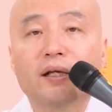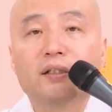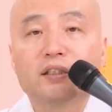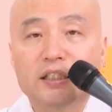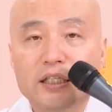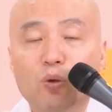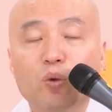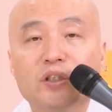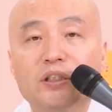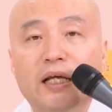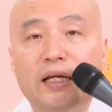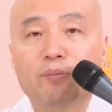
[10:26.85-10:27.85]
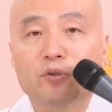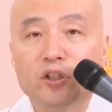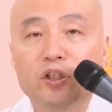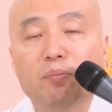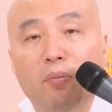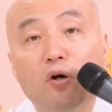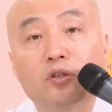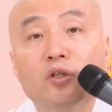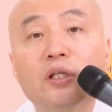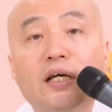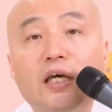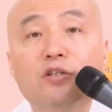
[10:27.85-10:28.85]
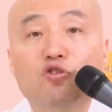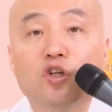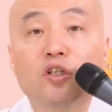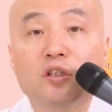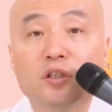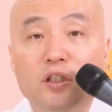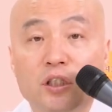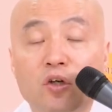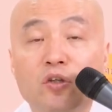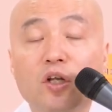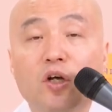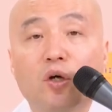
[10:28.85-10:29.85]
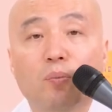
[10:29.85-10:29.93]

지니고 있는 사람들을 벗어나게 해주려는 이런